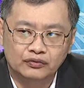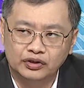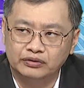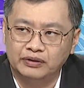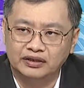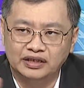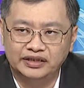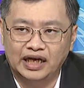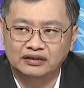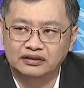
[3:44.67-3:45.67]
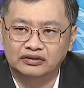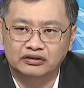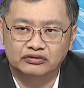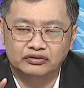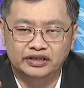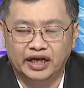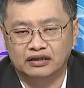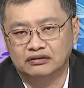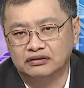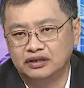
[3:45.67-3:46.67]
为什么要在假日的时候去
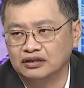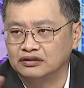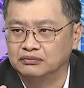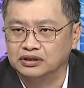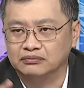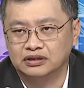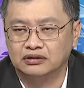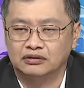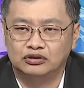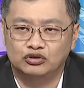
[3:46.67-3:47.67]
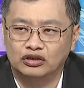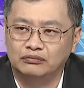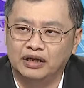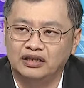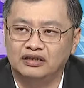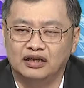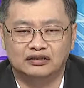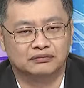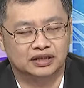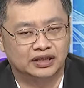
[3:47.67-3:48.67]
呛呛什么什么什么？觉得媒体要
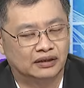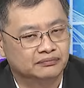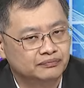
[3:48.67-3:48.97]
怎么讲？